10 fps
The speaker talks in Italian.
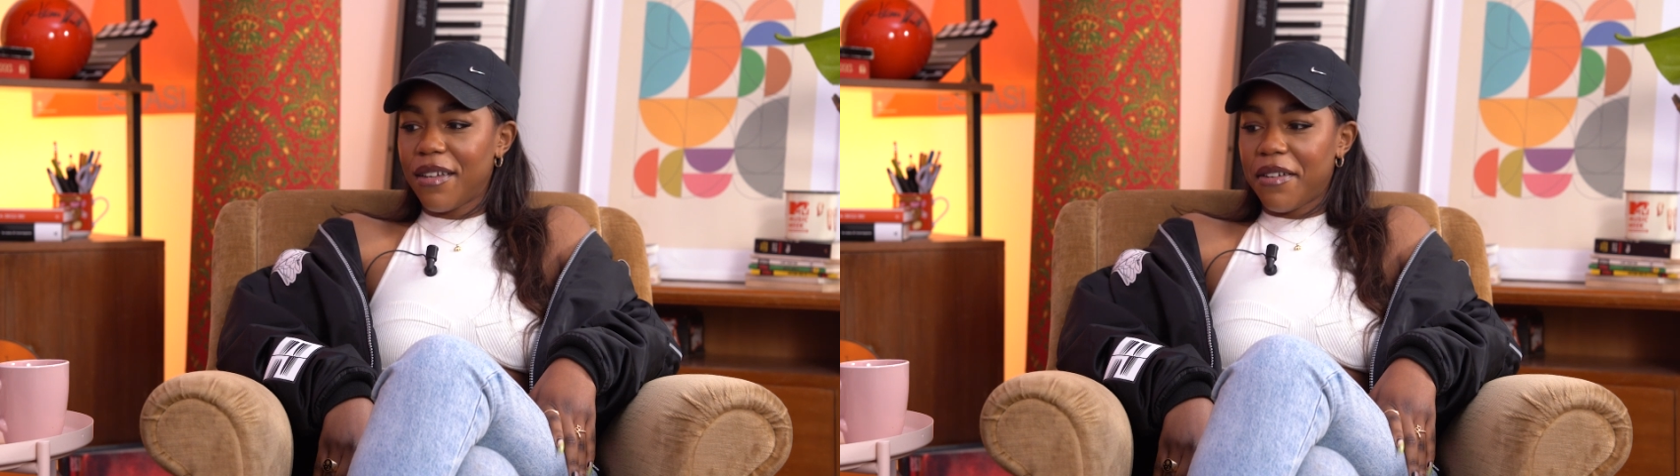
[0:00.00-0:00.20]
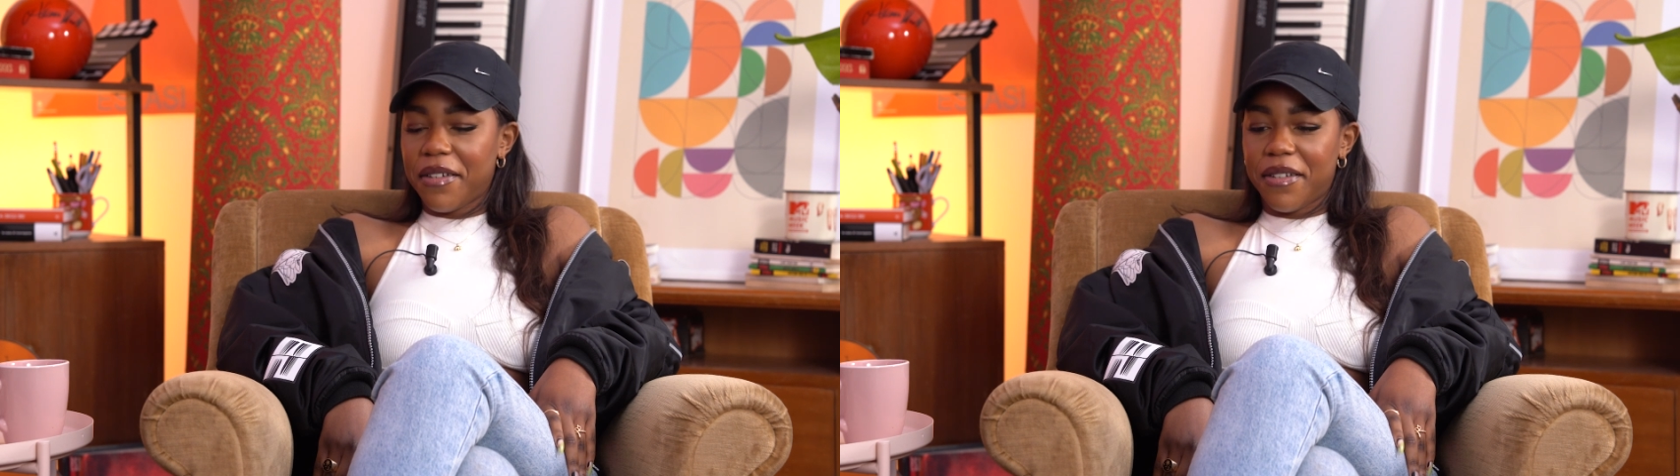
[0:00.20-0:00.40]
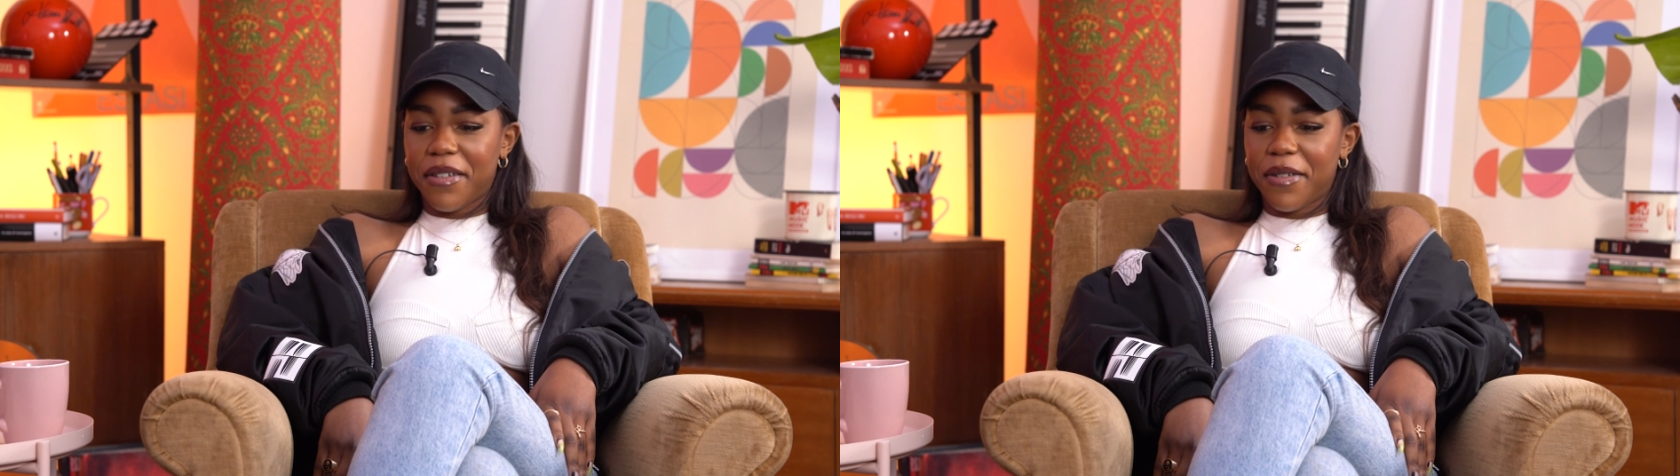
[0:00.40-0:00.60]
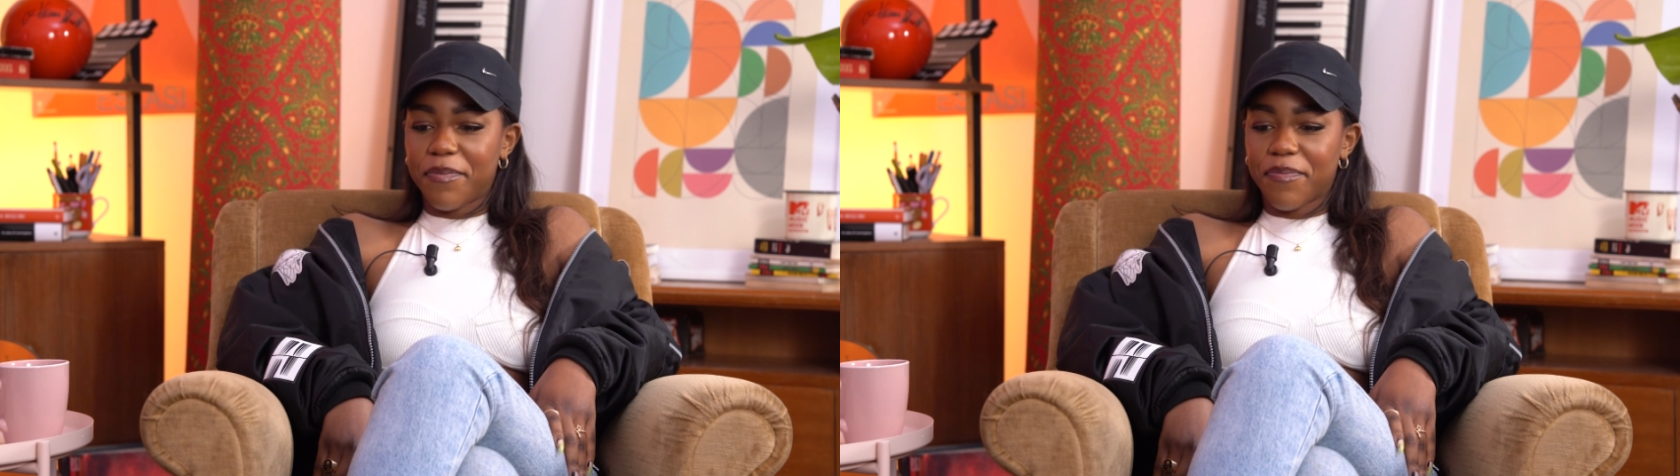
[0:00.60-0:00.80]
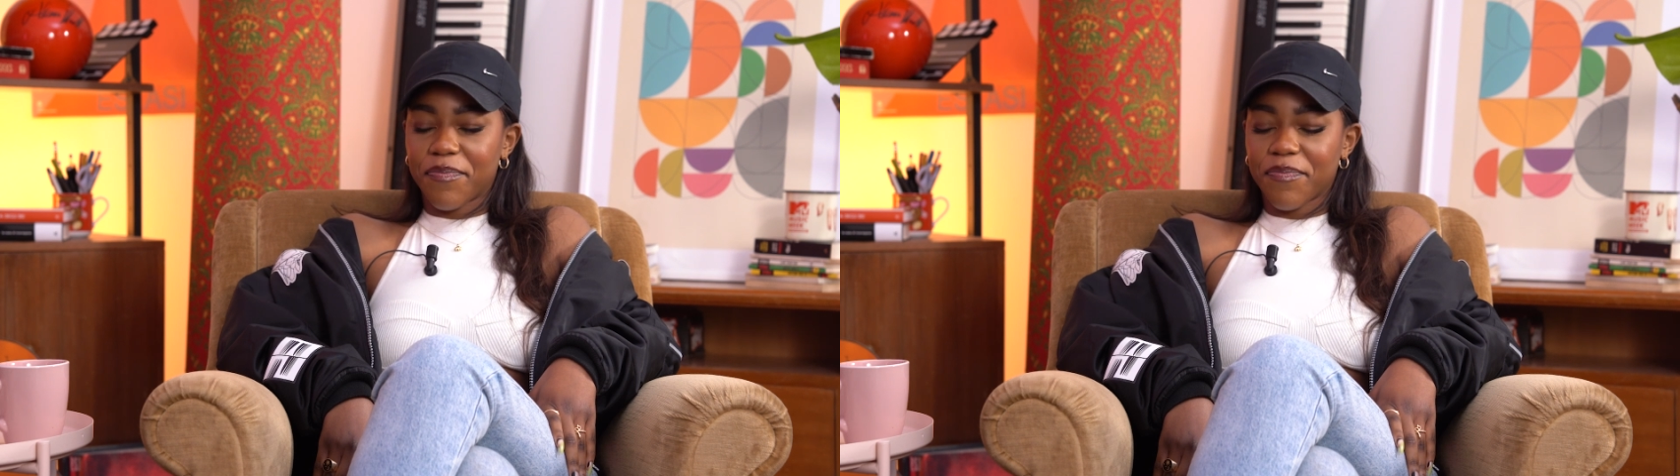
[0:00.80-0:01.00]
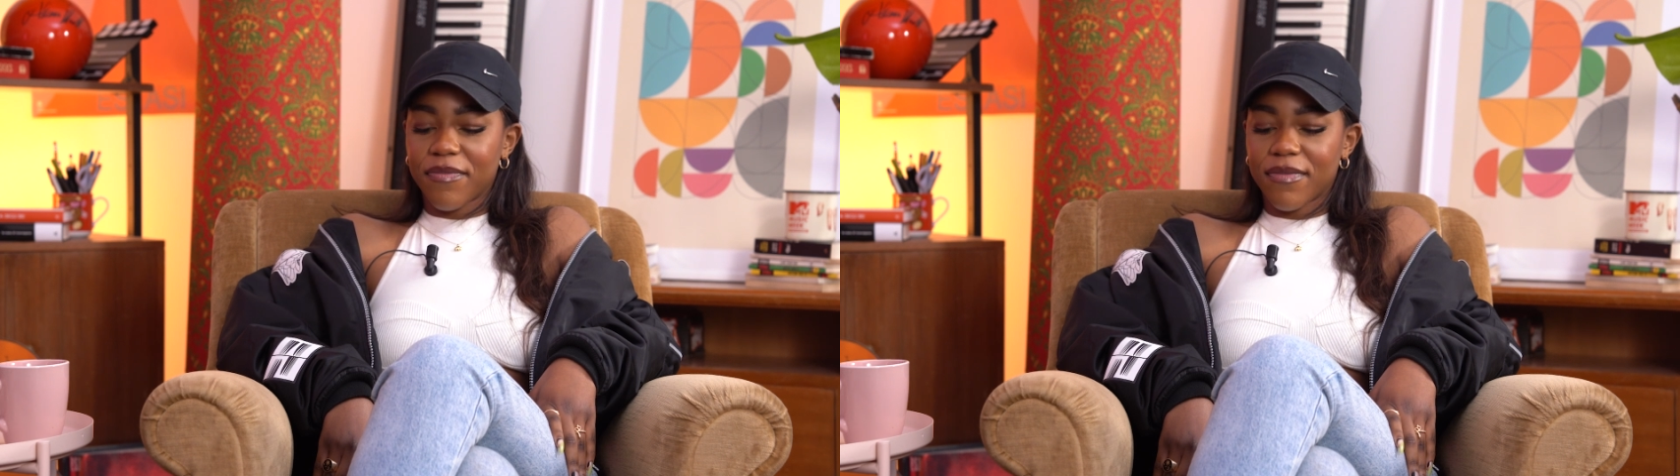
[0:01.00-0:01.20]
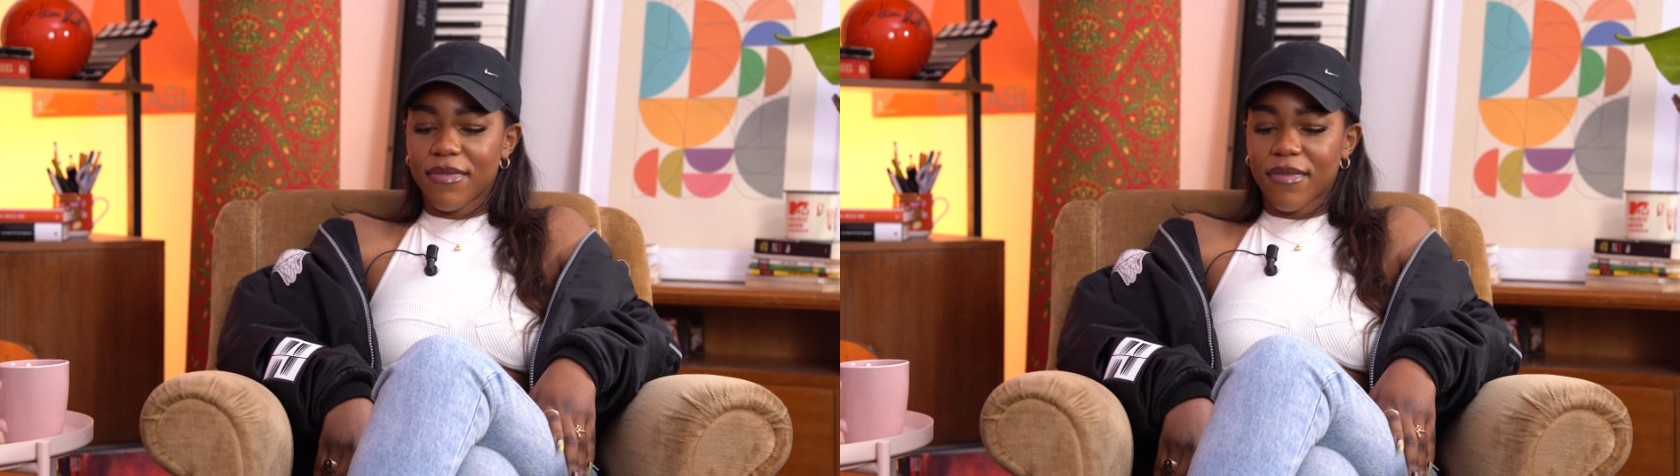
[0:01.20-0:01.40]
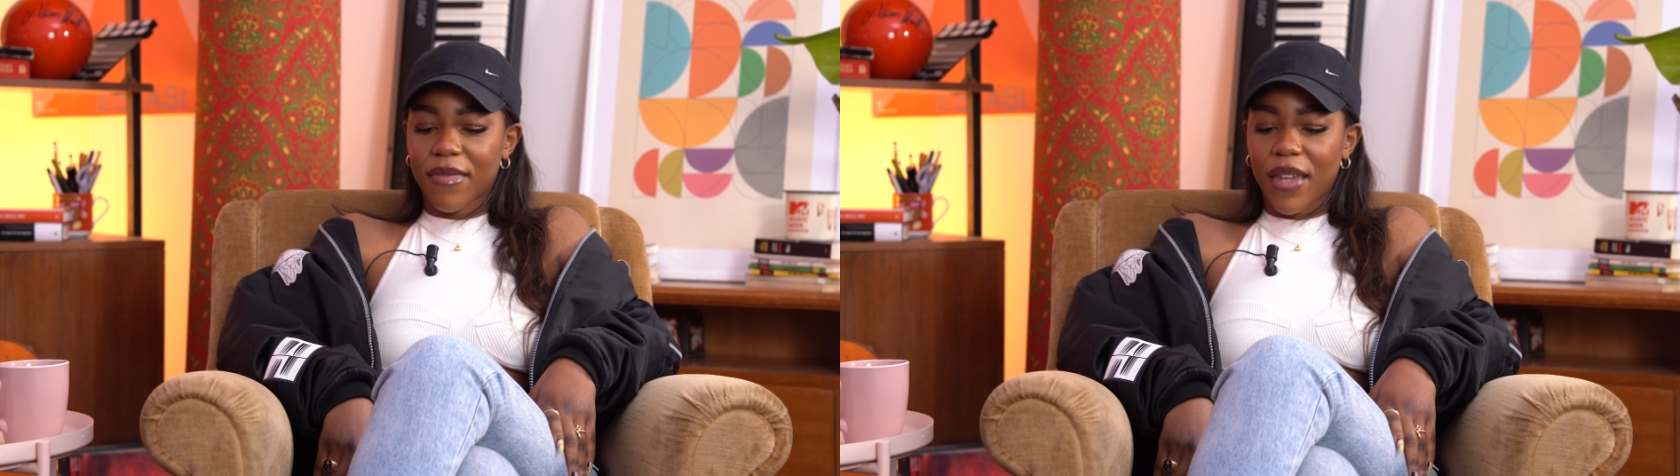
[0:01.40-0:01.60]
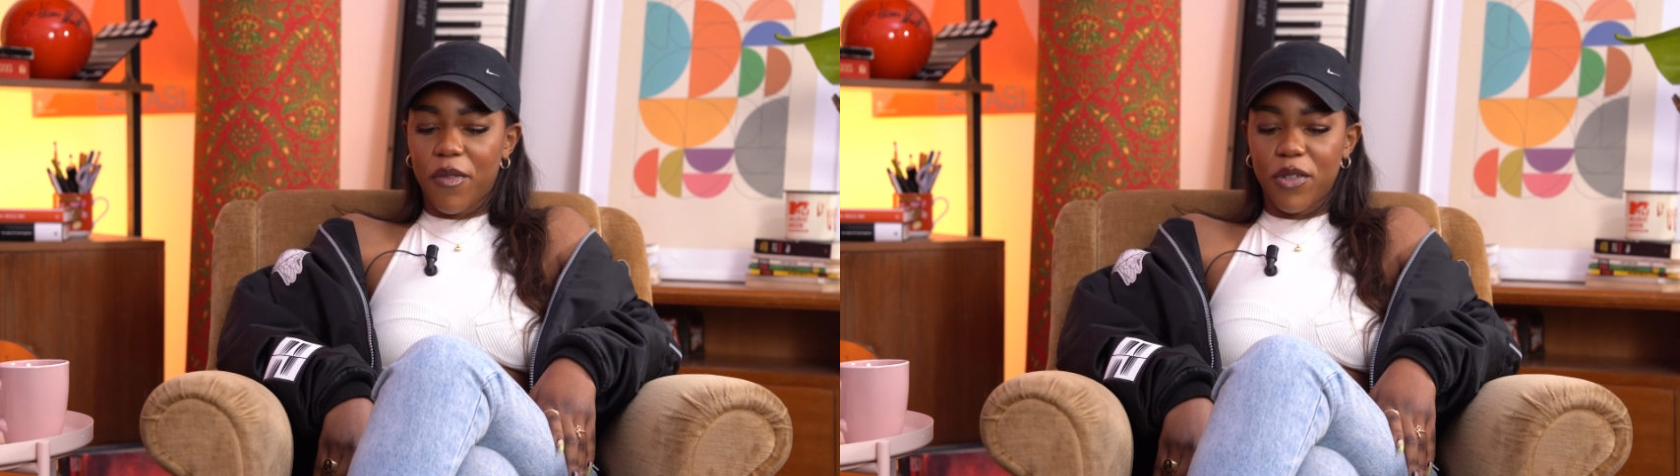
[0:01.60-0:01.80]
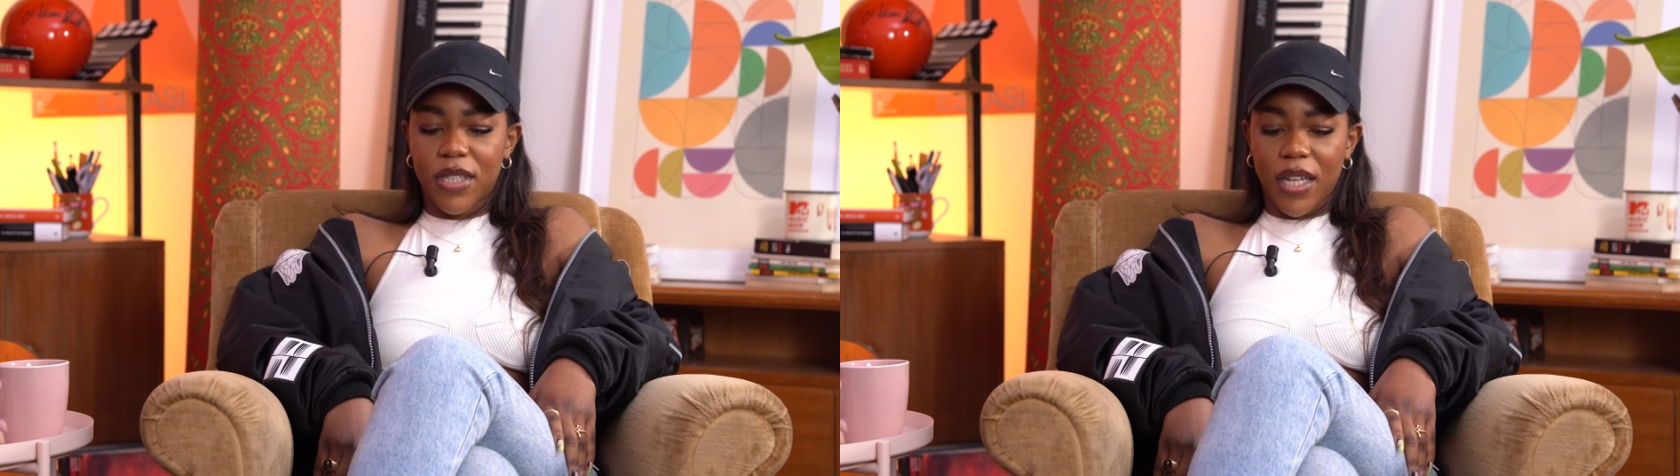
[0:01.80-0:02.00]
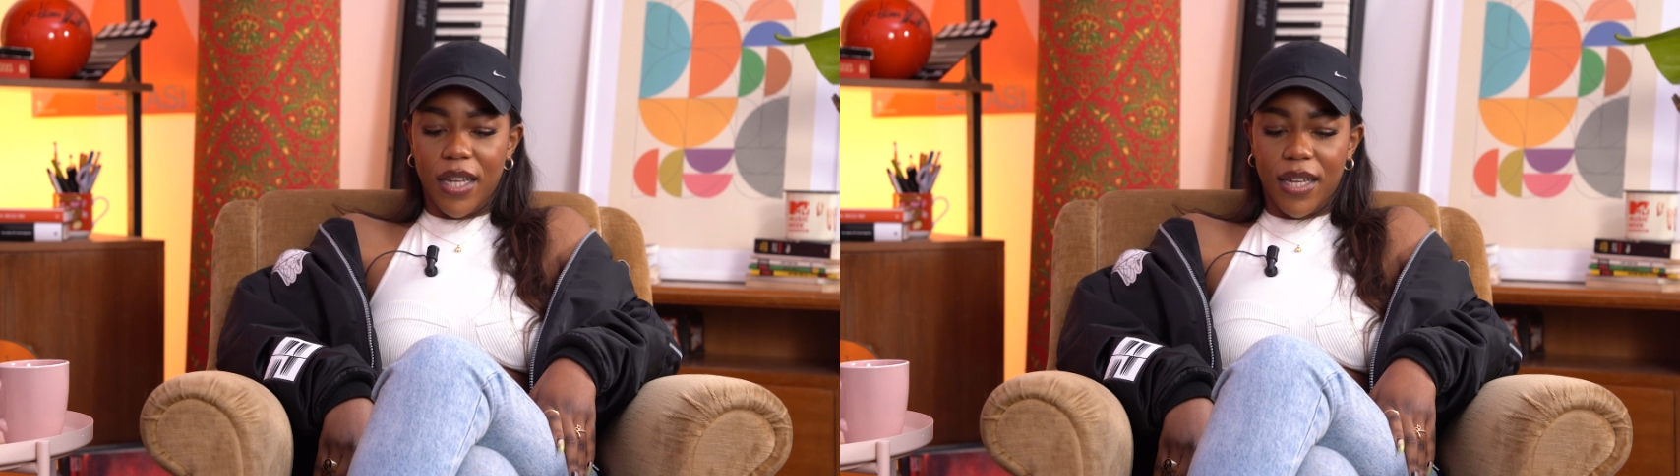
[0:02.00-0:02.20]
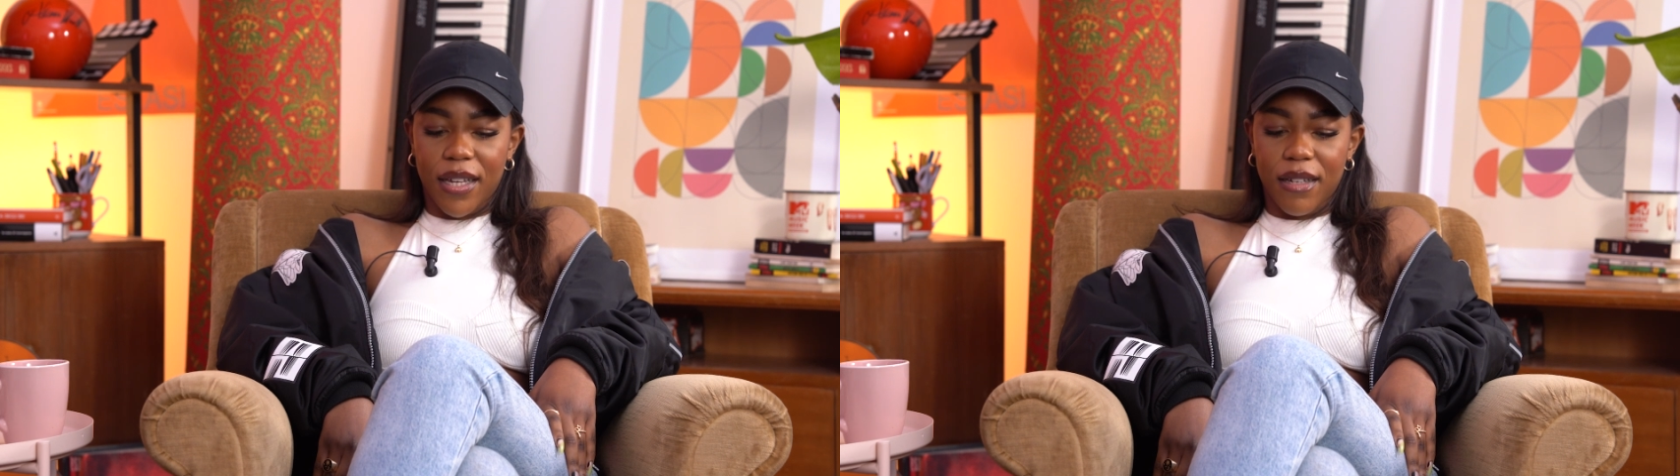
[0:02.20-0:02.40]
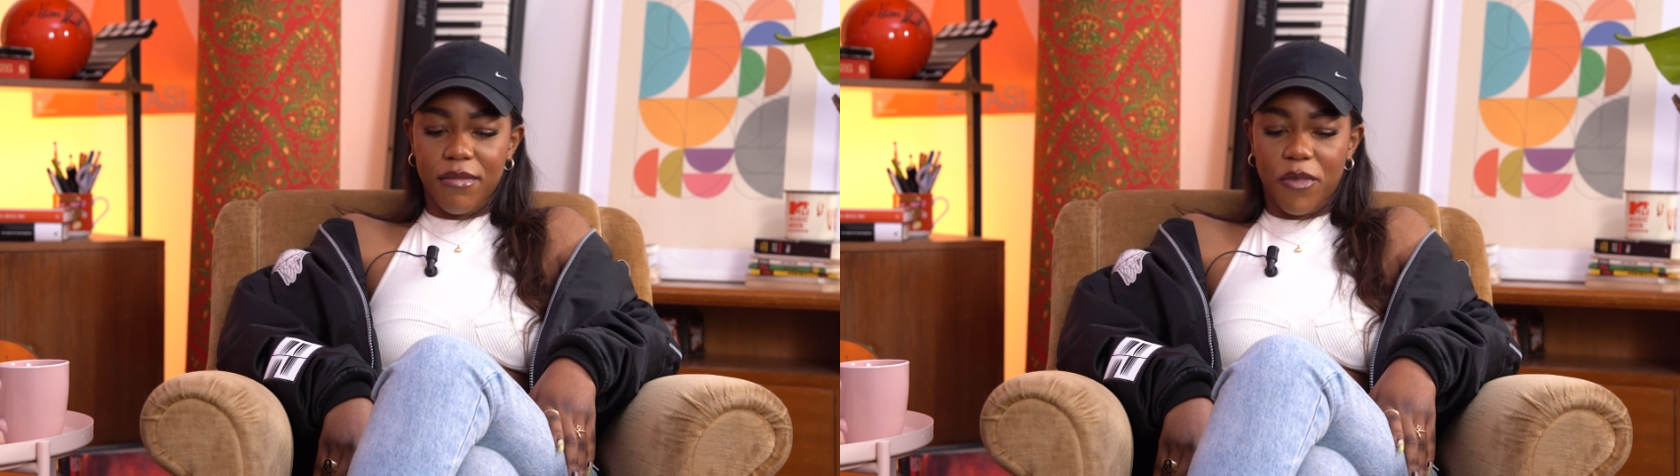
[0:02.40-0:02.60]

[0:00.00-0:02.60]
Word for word: Ehm, a volte,